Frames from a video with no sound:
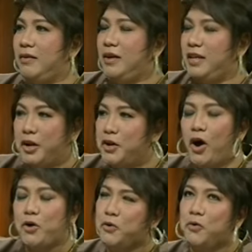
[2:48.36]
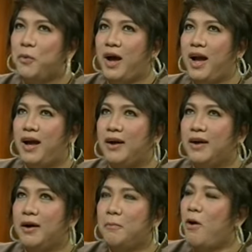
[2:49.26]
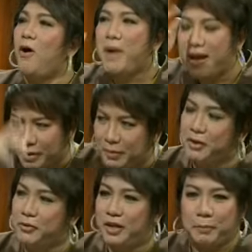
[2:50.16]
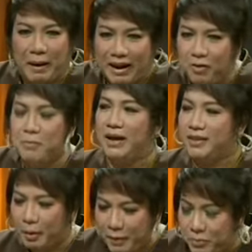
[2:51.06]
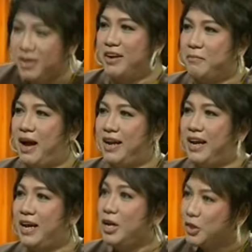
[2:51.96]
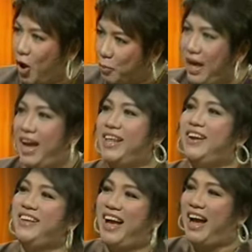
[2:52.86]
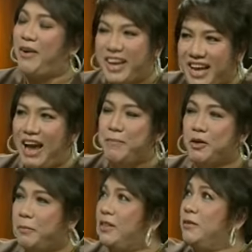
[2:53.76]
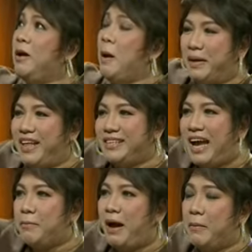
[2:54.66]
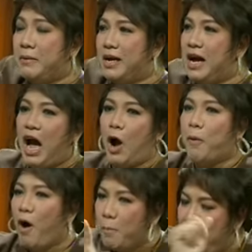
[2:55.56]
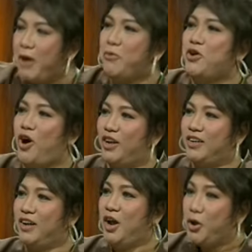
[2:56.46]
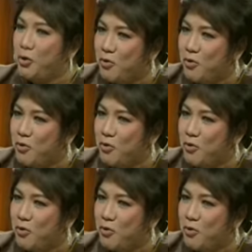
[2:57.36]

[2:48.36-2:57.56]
อย่างน้อยๆคุณครูว่า พ่อแม่สำคัญที่สุดที่ปั้นเรามาที่ทำให้เราเกิดมาเนี่ยตอบแทนท่านหรือยังเอาง่ายๆไม่ต้องไปถึงประเทศชาติบ้านเมืองเอาพ่อแม่คุณก่อน ดู